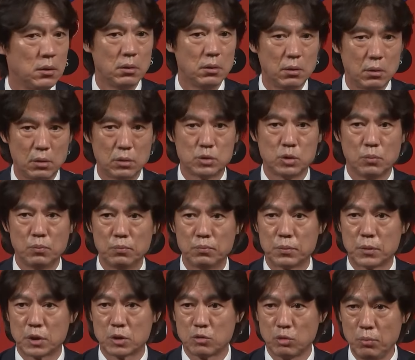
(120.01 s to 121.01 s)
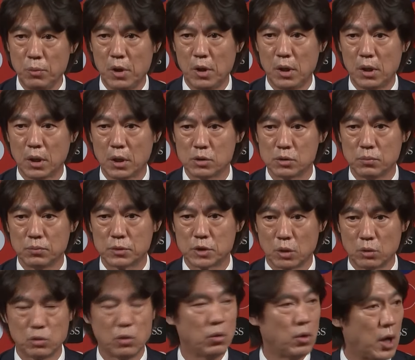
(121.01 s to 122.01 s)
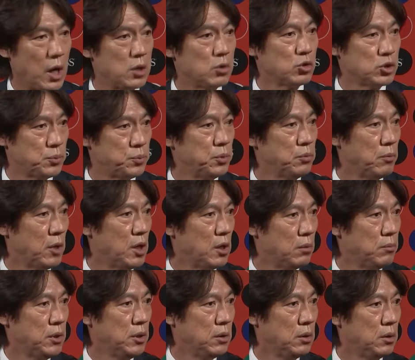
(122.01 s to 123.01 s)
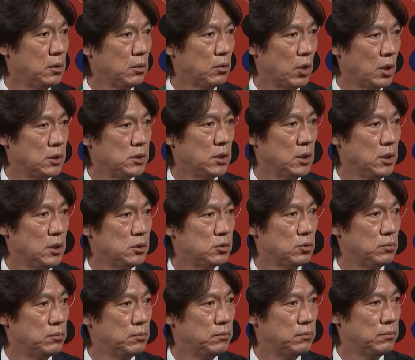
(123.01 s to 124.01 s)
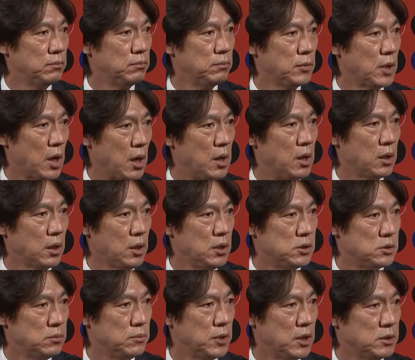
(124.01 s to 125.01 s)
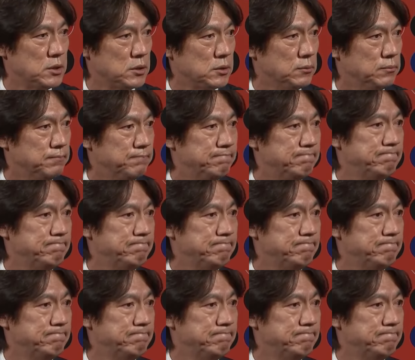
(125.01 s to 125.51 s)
어, 좀 투명하게 좀 저도 알고 싶은 마음이 굉장히 좀 음, 강하게 있습니다 지금.